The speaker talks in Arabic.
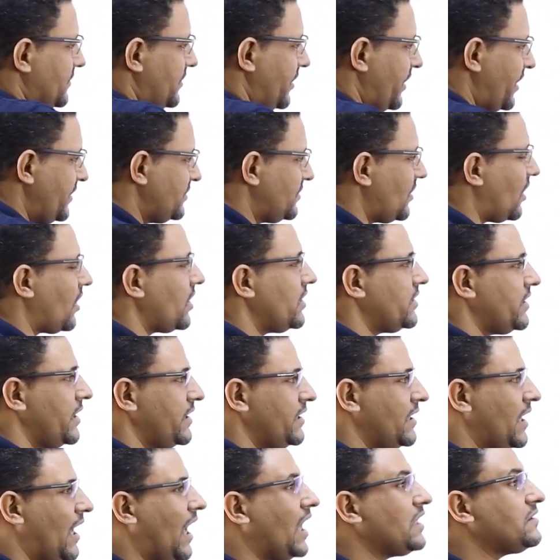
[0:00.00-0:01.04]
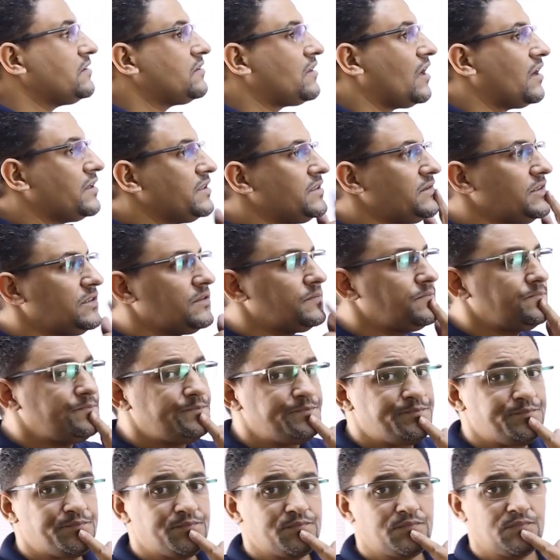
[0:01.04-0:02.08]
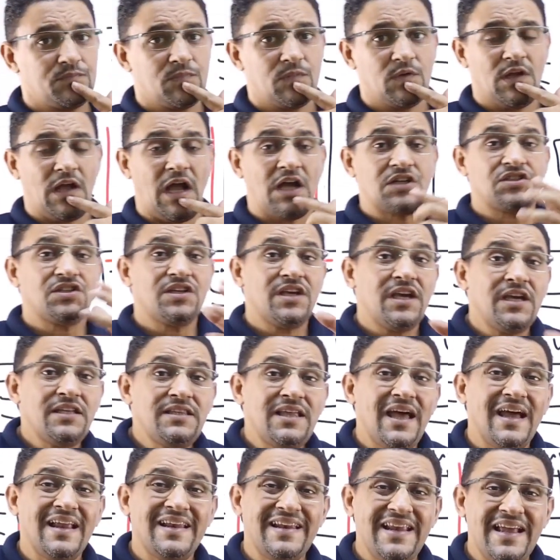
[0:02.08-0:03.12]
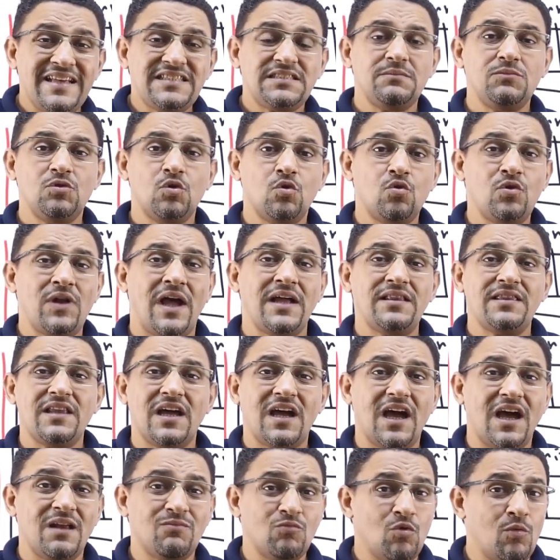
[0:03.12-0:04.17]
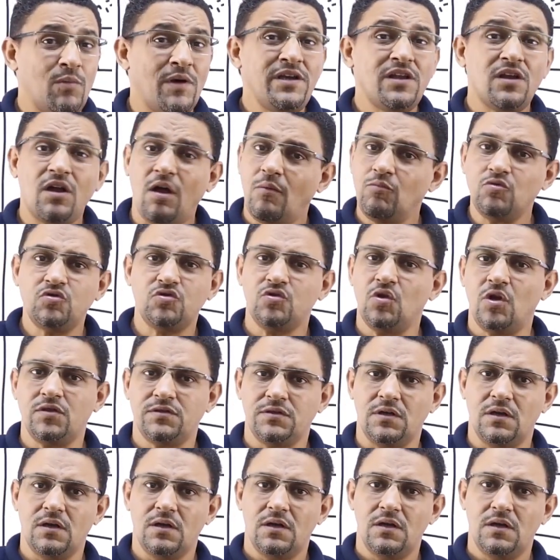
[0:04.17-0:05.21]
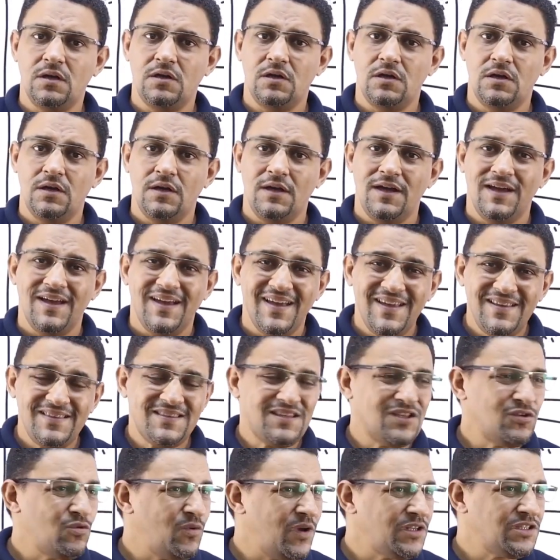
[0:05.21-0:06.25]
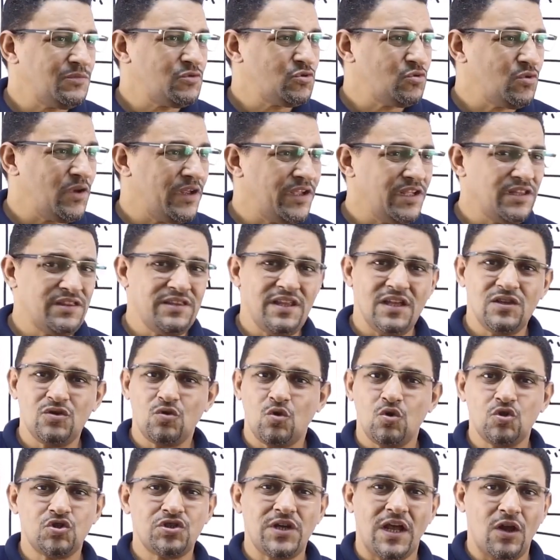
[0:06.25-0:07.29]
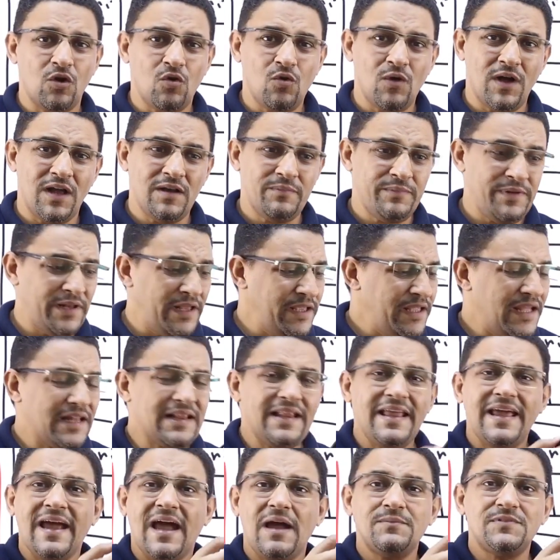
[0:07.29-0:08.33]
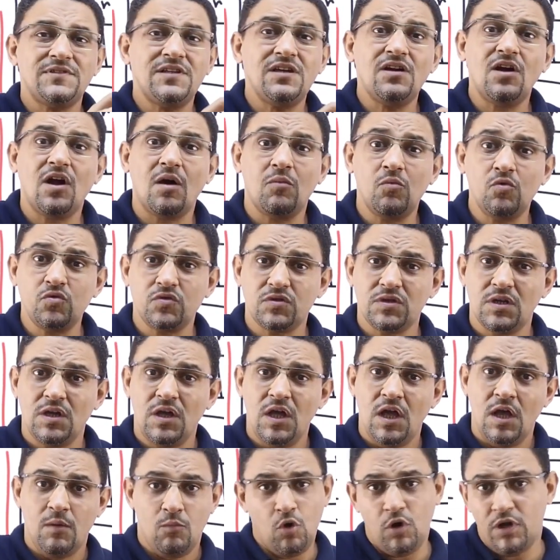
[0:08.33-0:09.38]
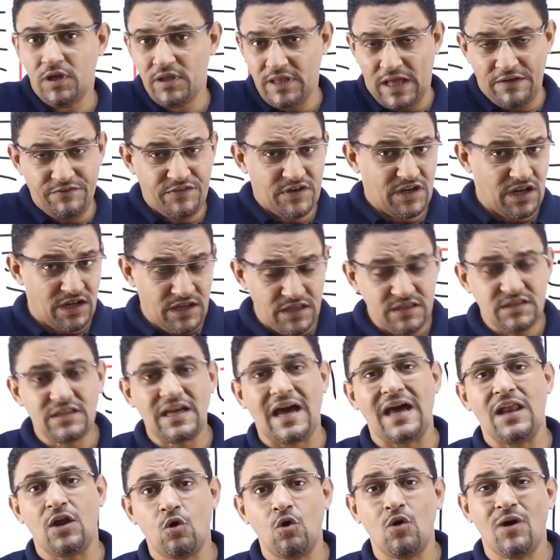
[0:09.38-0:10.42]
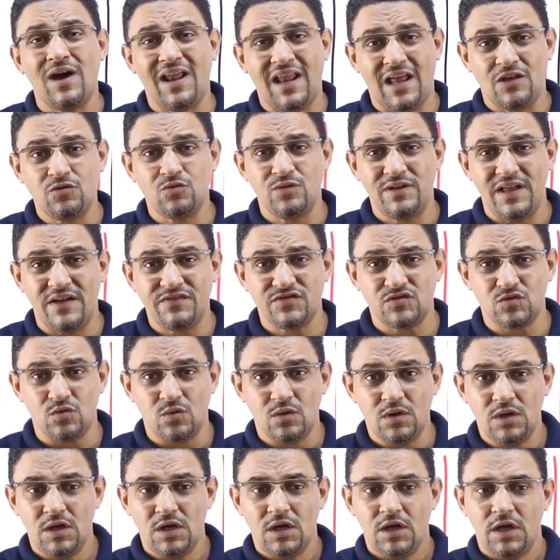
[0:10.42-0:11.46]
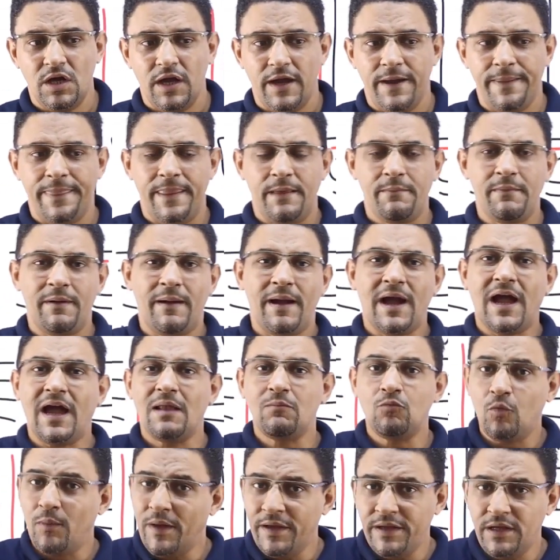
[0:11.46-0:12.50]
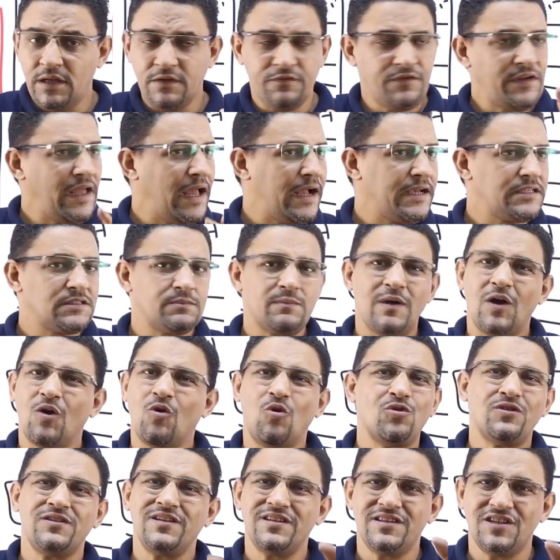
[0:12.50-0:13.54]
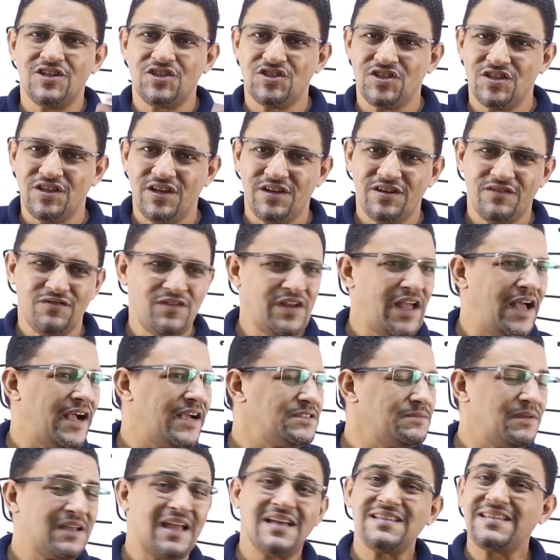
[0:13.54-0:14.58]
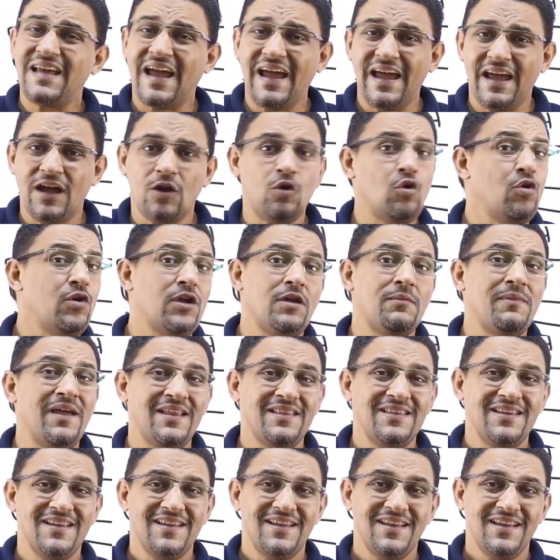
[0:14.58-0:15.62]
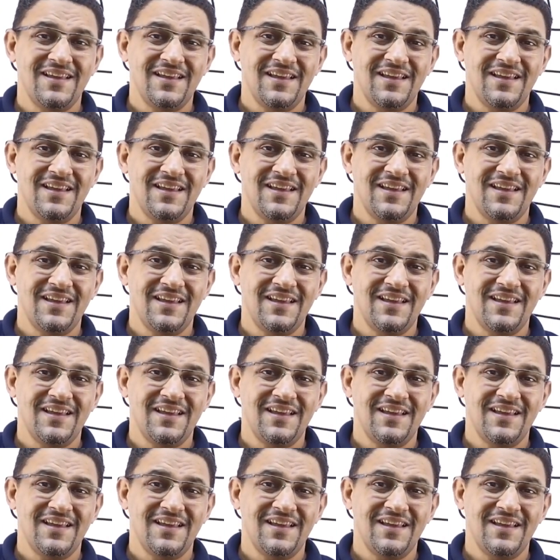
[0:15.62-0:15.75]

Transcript: الطريقه دي تقليديه انطق كتير عشان كده لازم يكون عندك على الموبايل قاموس ناطق انت دلوقتي بسهوله جدا تخش على جوجل بلاي هتلاقي 50 قاموس ممكن على فكره انت على جوجل على طول نفسه انما معاك على الموبايل في حاجه اسمها جولدن ديكشنري في حاجه اسمها كذا حاجه لونج ميد